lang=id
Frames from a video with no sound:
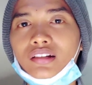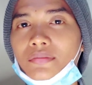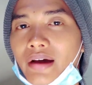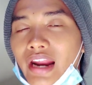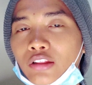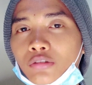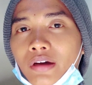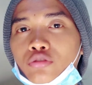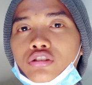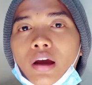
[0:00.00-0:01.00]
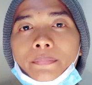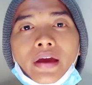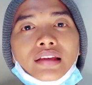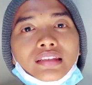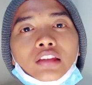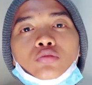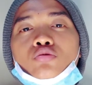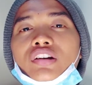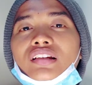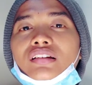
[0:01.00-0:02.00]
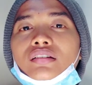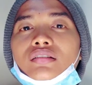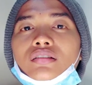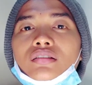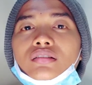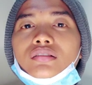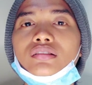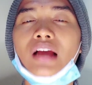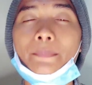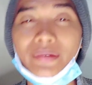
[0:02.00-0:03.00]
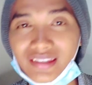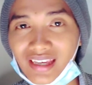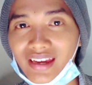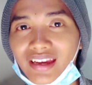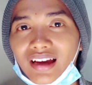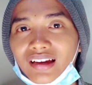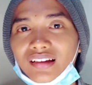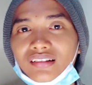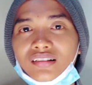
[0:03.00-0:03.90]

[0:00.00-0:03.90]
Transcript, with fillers: Dimana untuk manusia biasa itu mungkin nggak bisa ya.